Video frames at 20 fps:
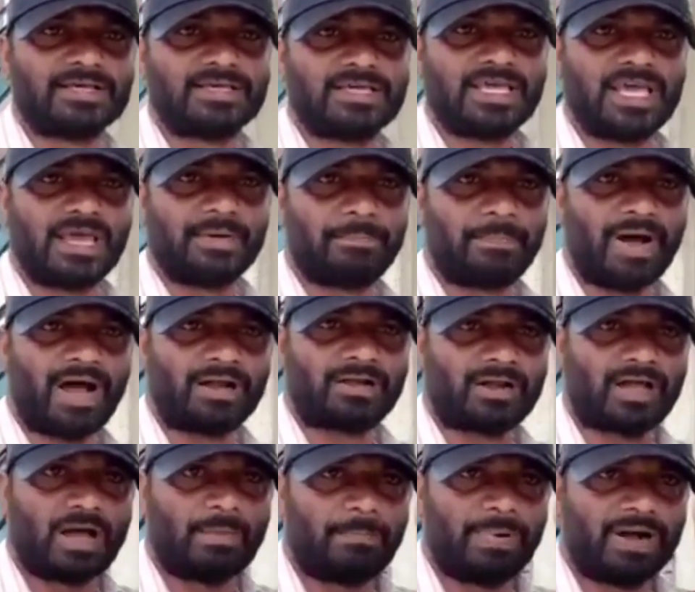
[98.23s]
ఏ
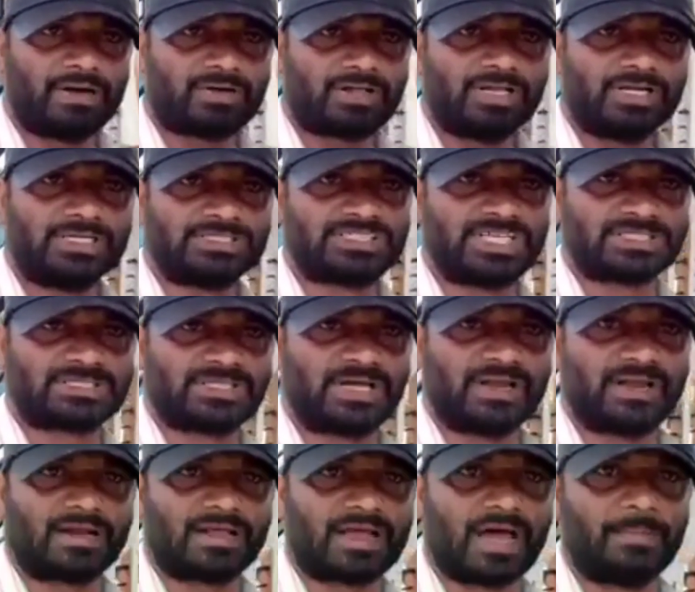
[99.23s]
పాటకు ఆ పాటకు
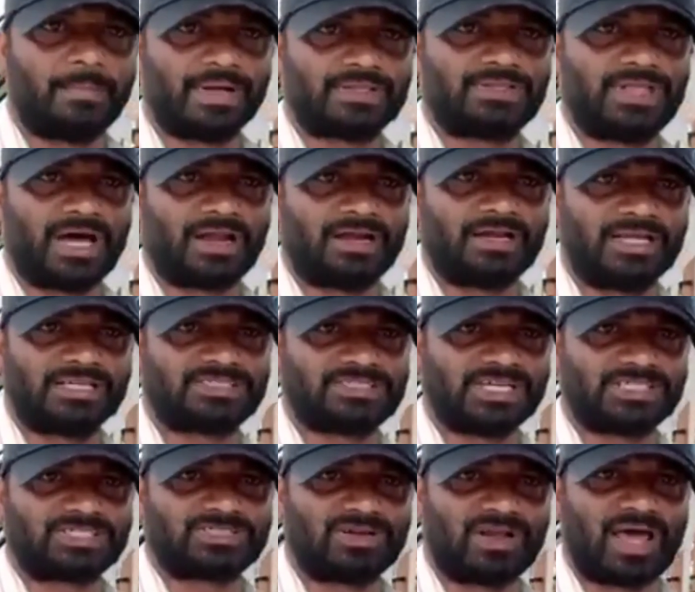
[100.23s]
ఇడిచేస్తానని ఖబర్దారని
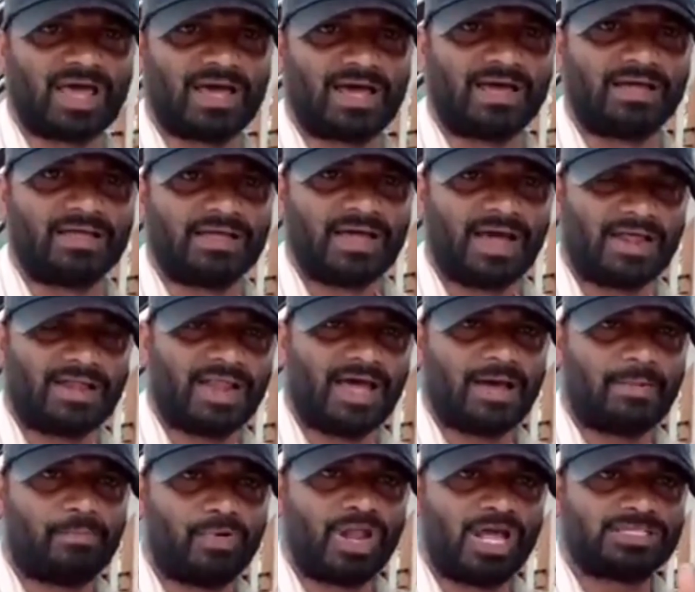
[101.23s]
హెచ్చరిస్తున్నా అన్నా
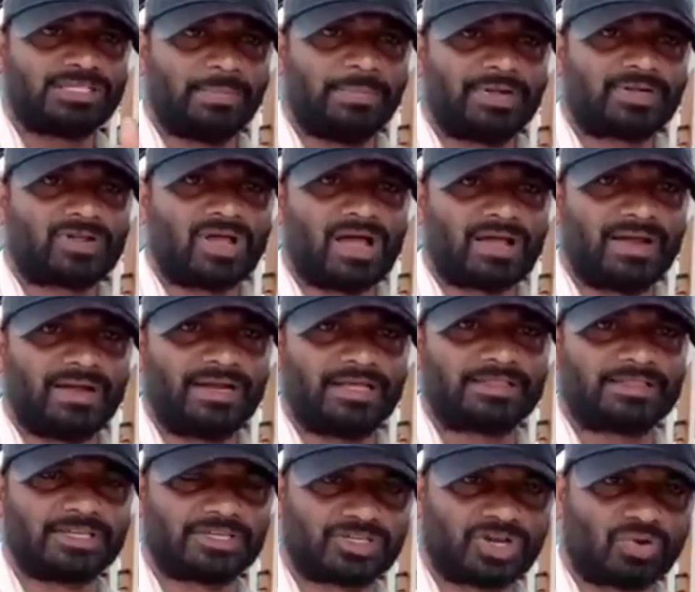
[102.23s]
ములాద పెట్టుకాకండి
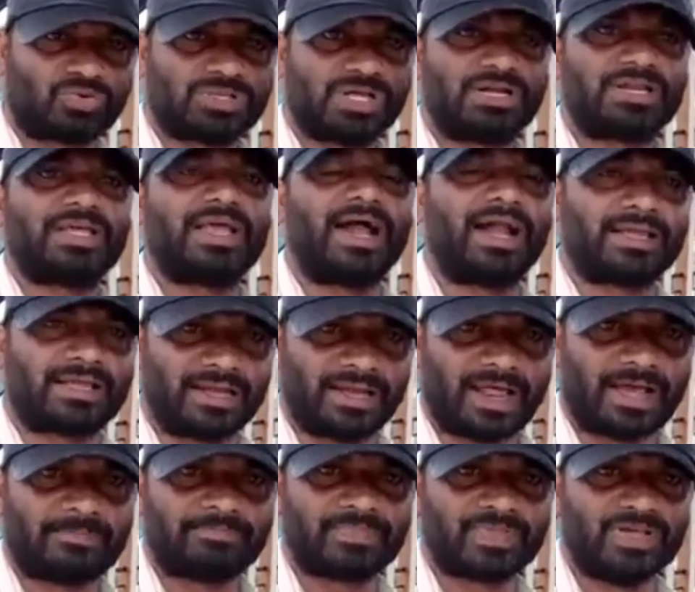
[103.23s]
తిట్టవుదండి యాడికిన్నా
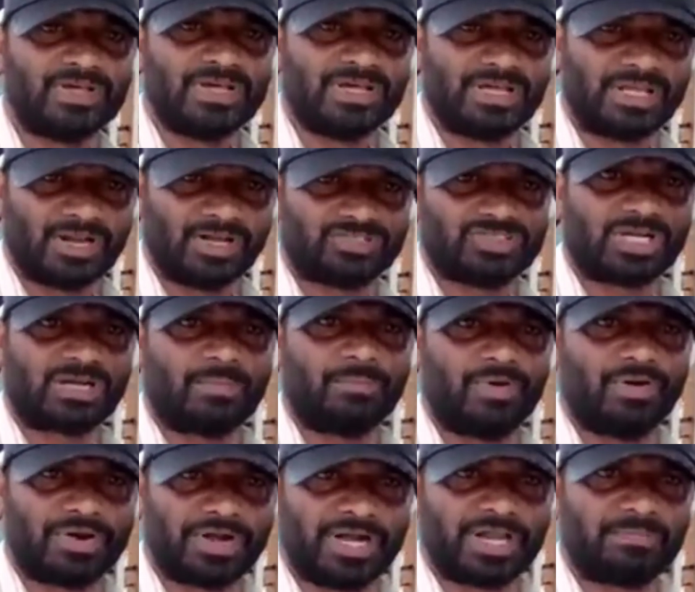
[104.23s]
ఈరోజు
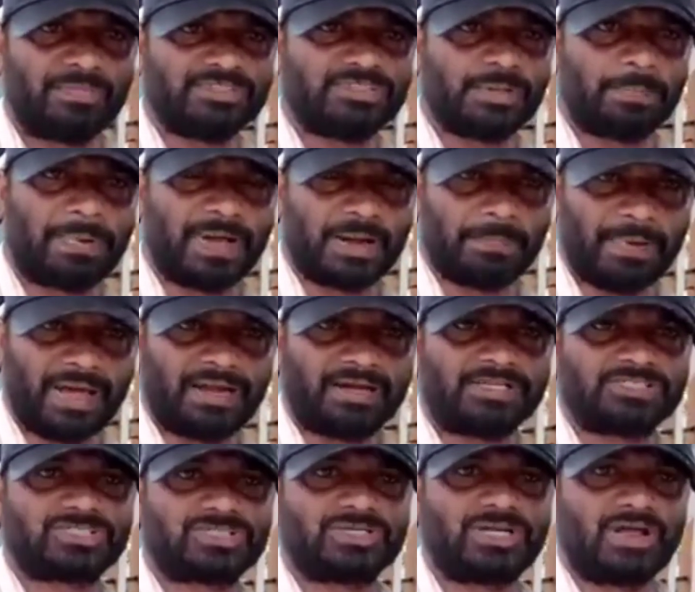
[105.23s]
జగన్మోహన్ రెడ్డి మంచి పరిపాలన
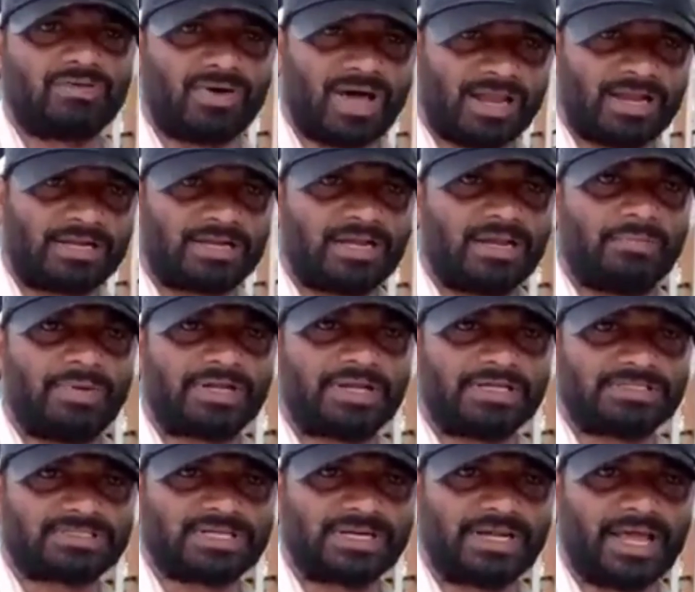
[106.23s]
ఇస్తుంటే వాలంటీర్లు పెట్టి
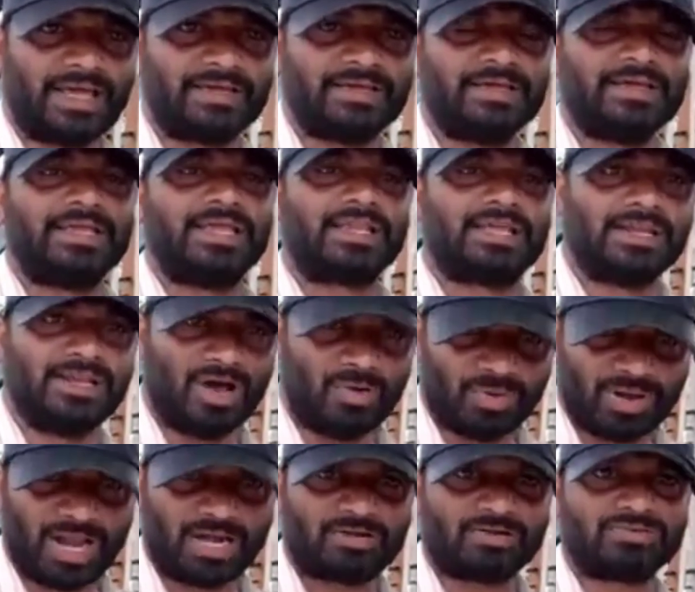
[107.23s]
ఇస్తుంటే ఇంక
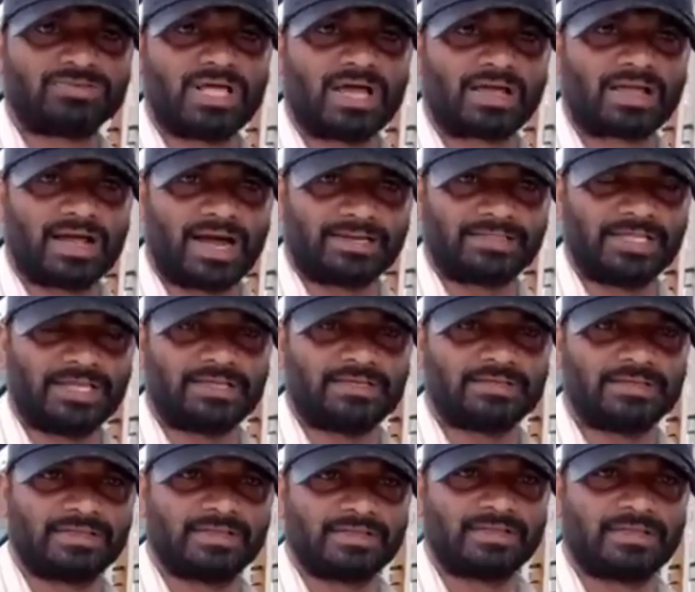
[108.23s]
నవ్వులాట ఉందా గారిది
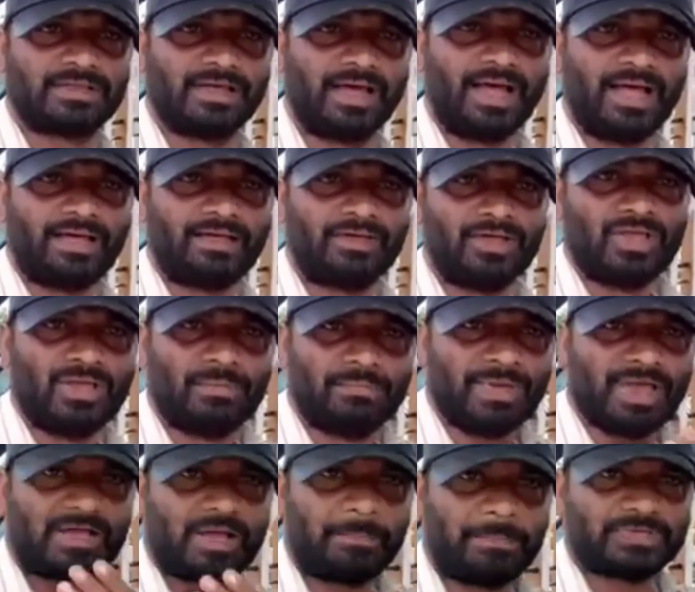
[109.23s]

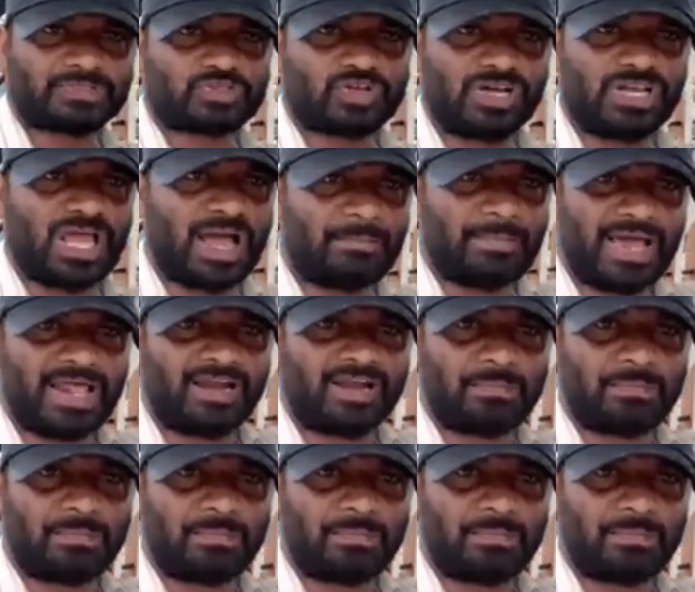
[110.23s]
మేకప్ వేసుకొని అమ్మాయిలను